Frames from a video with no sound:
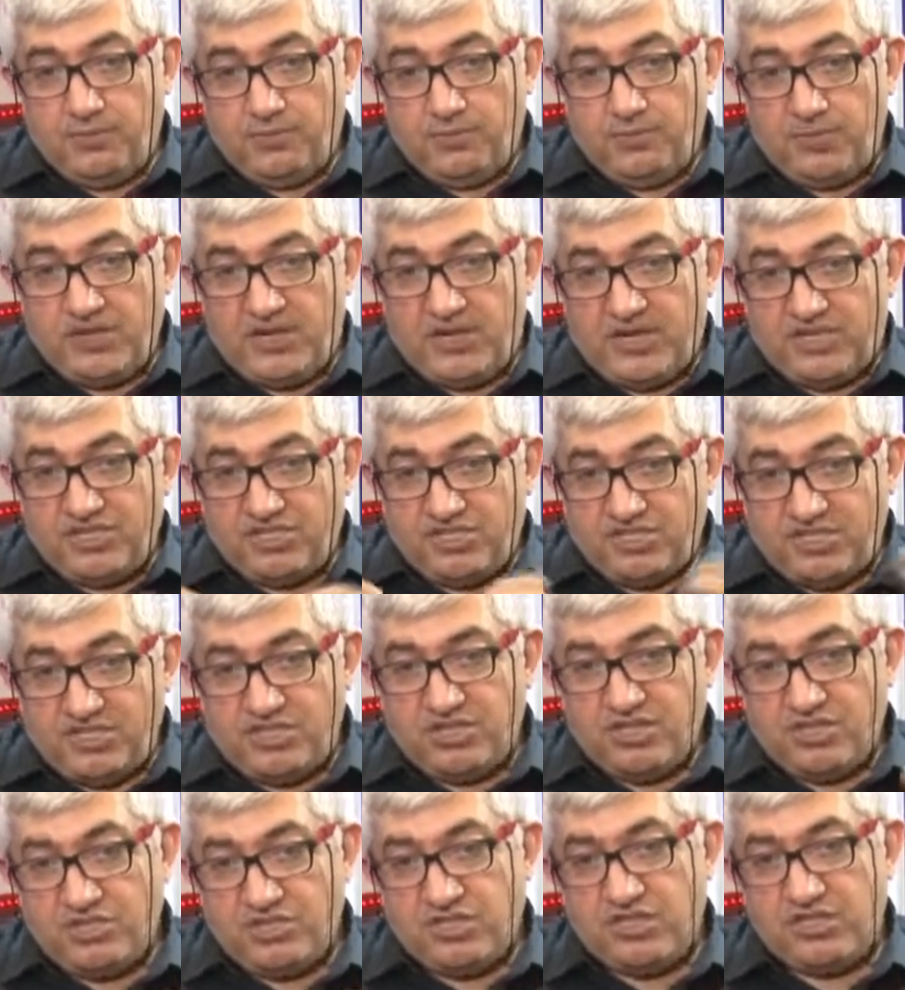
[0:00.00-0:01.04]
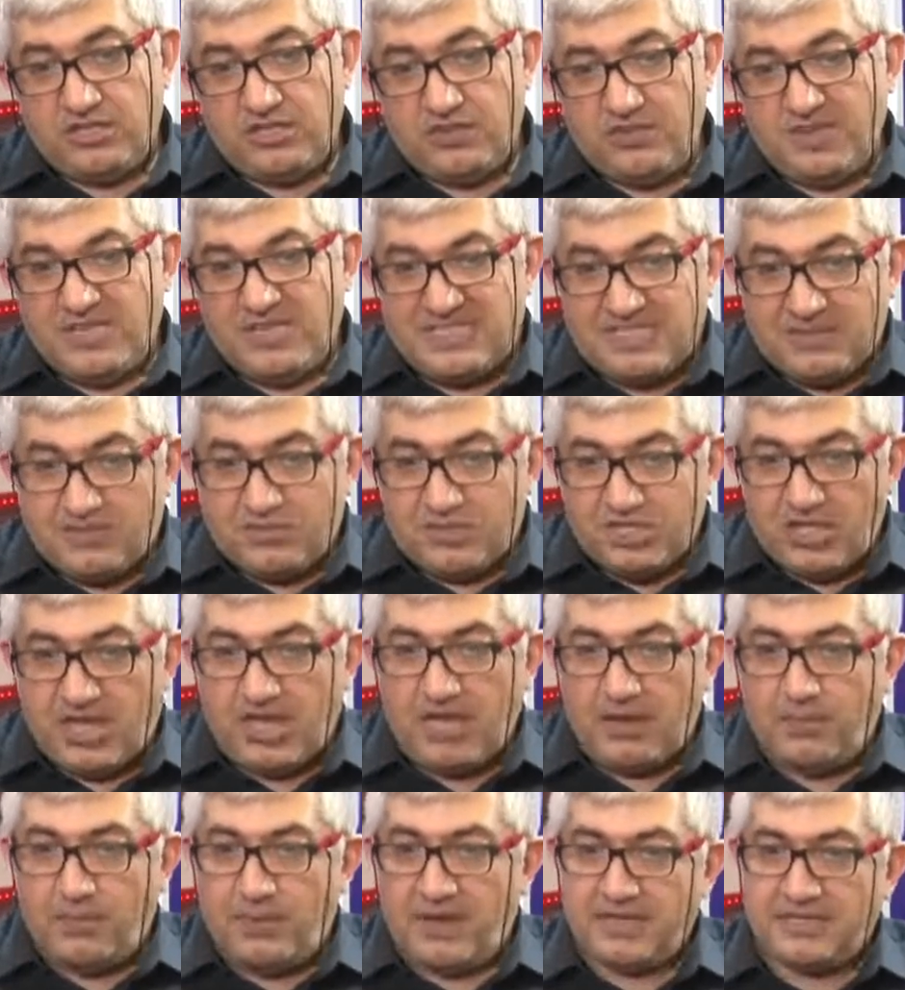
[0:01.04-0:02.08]
branşının dışında birisi bir
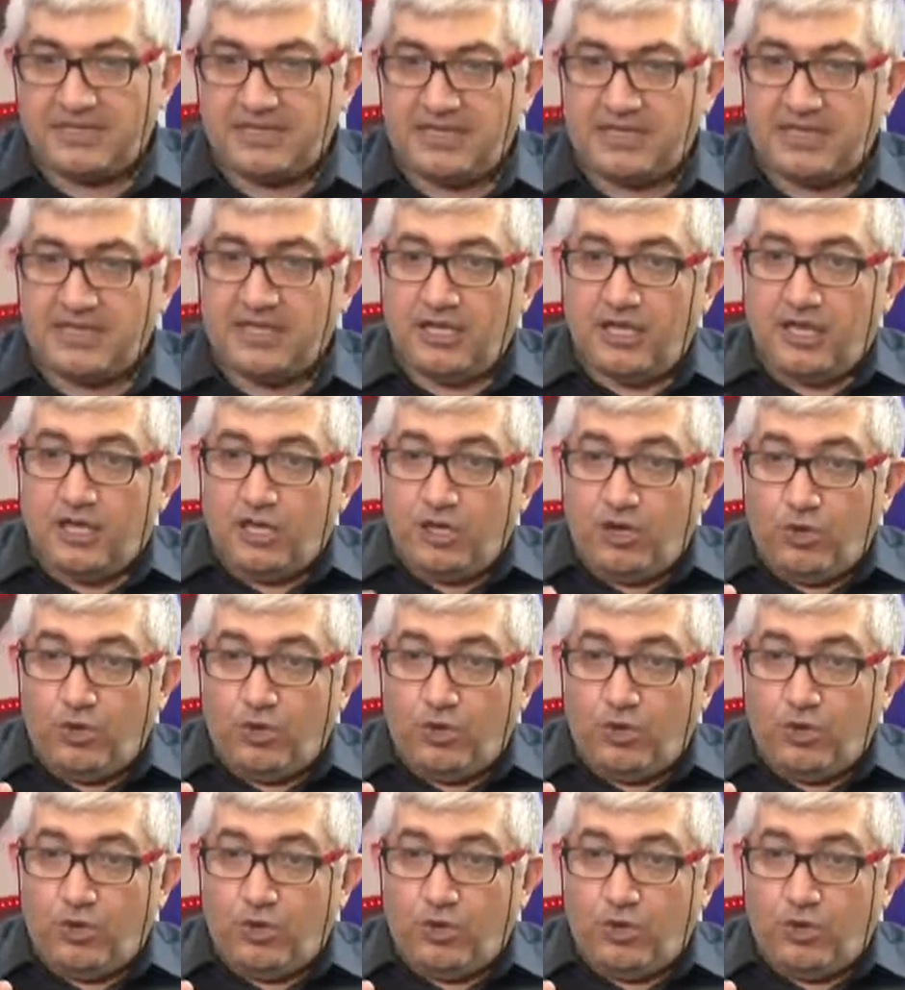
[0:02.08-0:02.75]
şey yaparken